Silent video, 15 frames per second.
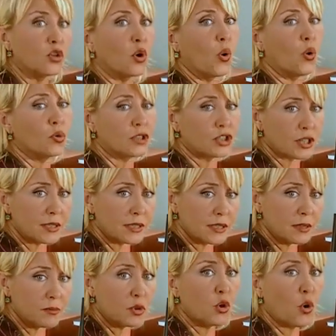Yok
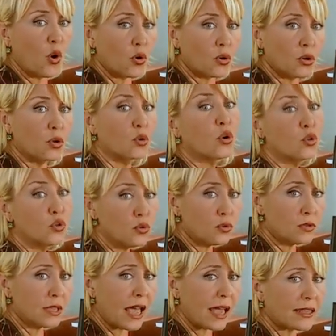canım, yok. Konuş
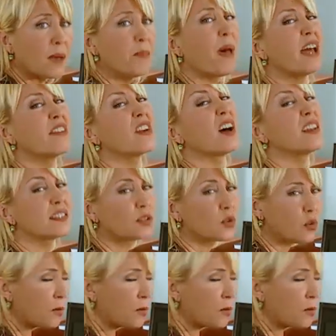sen. Ben rahatsız